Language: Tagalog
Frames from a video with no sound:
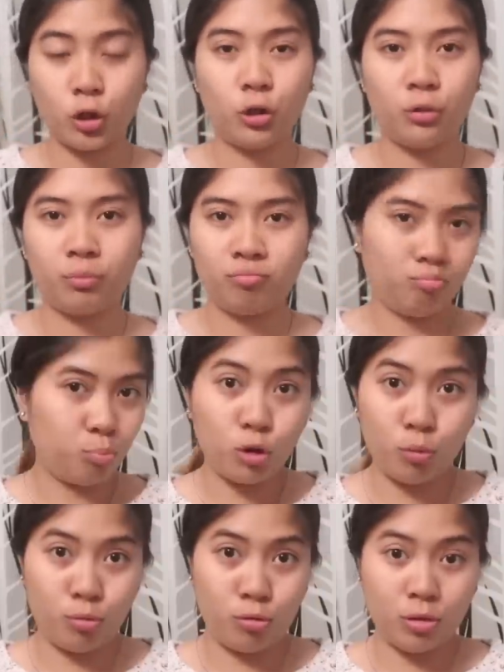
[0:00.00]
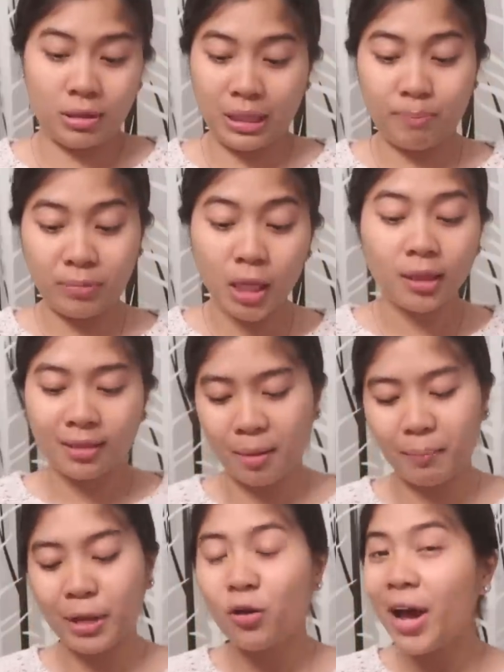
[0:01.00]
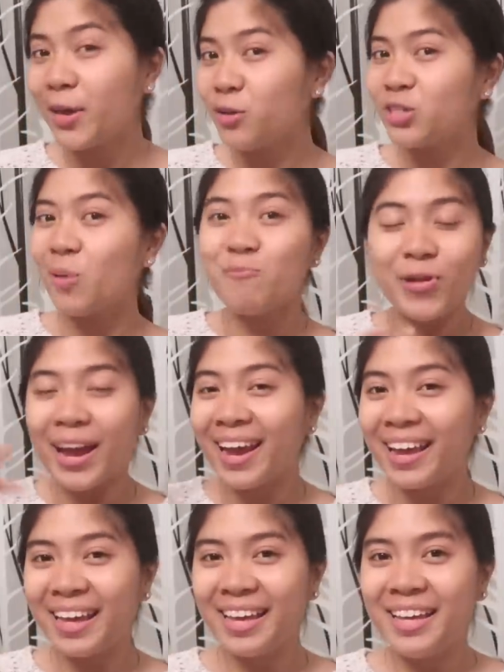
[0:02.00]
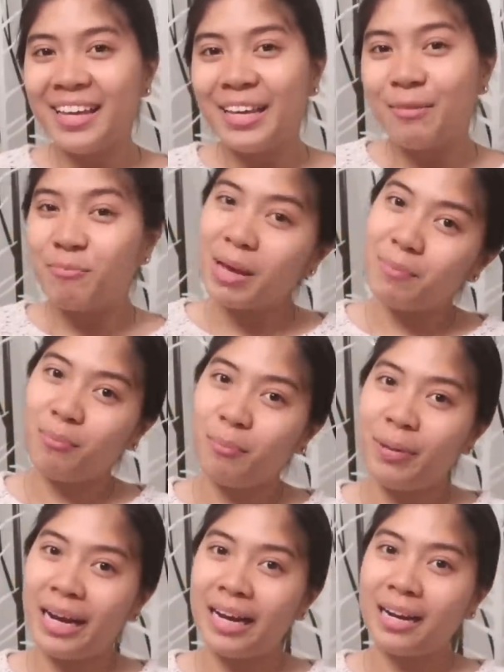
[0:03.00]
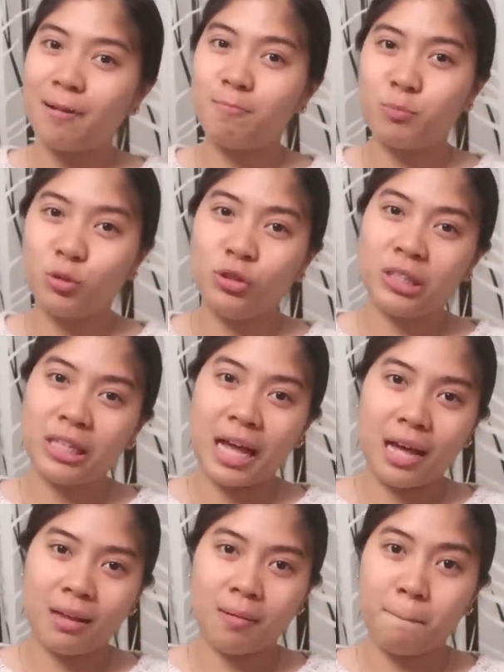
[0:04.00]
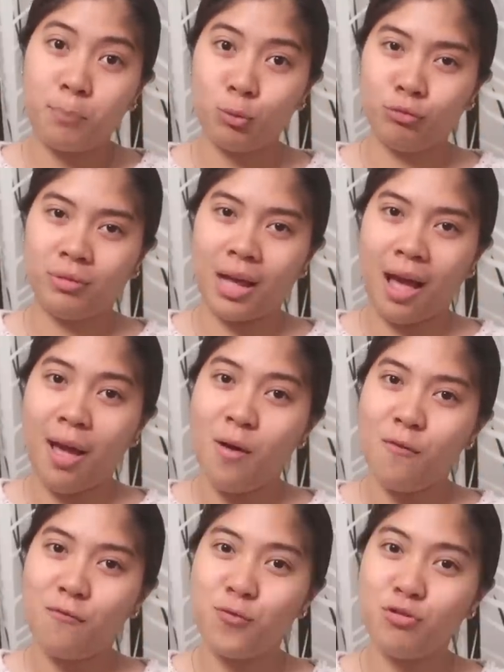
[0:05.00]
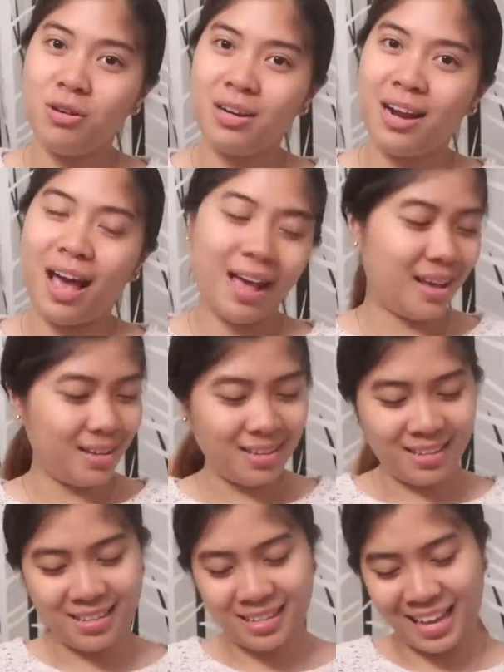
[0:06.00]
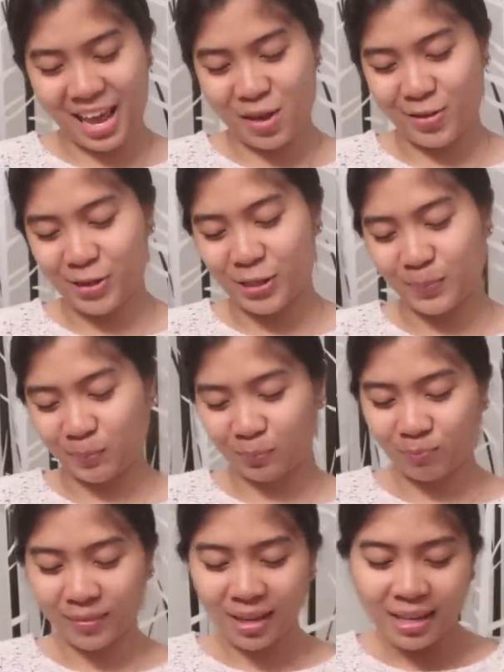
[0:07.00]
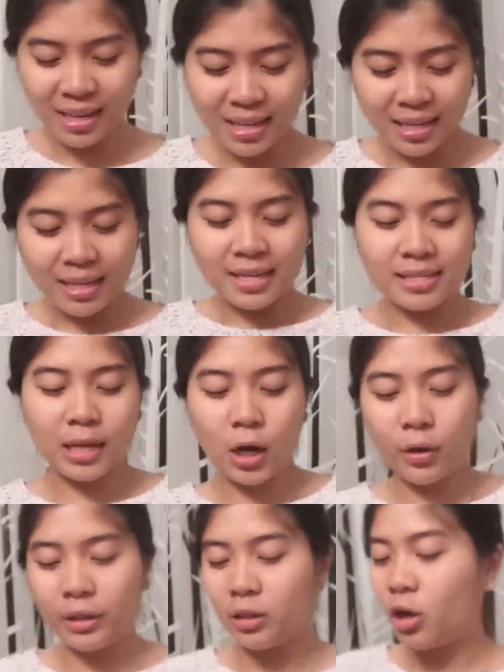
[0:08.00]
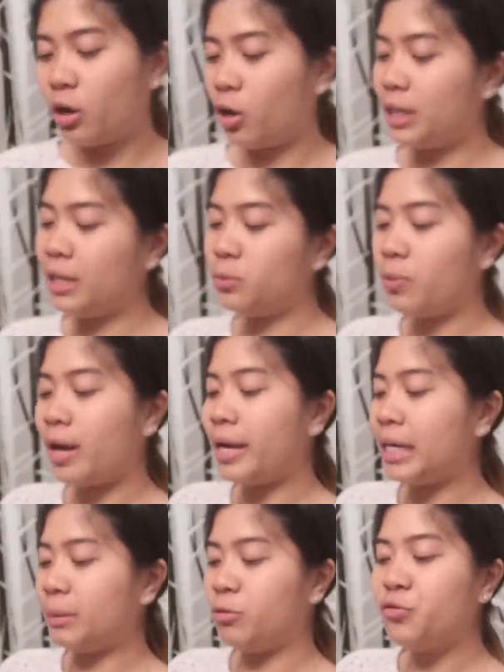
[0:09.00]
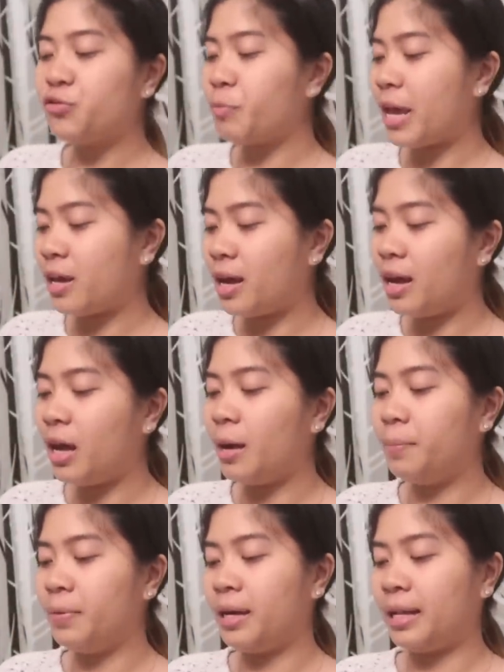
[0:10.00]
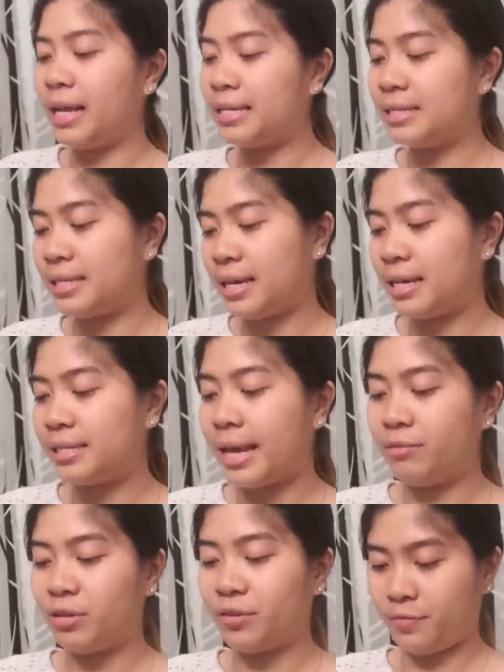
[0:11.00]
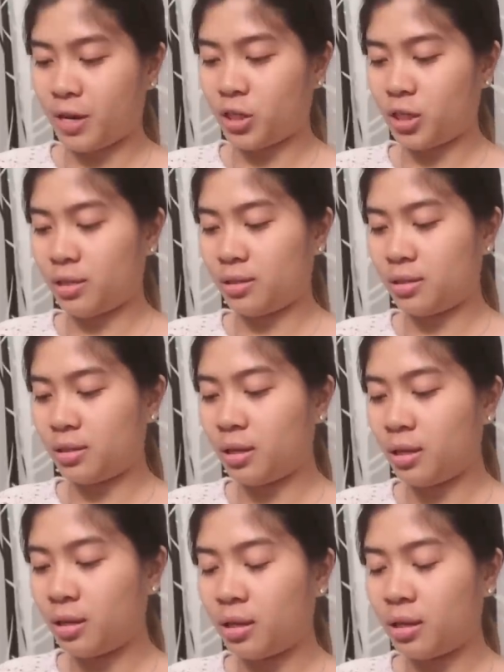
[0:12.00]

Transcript: Or pulbot, lip tint lang. Pero ngayon, syempre, may pambali na ng punda. Punda? Funda. Ayun. So, ito, all-in-one. Removes makeup, cleanses, and refreshes.